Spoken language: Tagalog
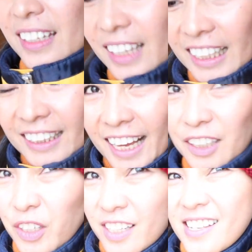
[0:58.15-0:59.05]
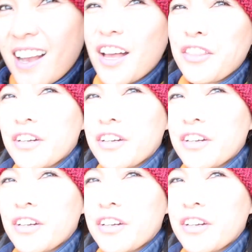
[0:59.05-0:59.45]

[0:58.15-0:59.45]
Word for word: Nakita niyo na sa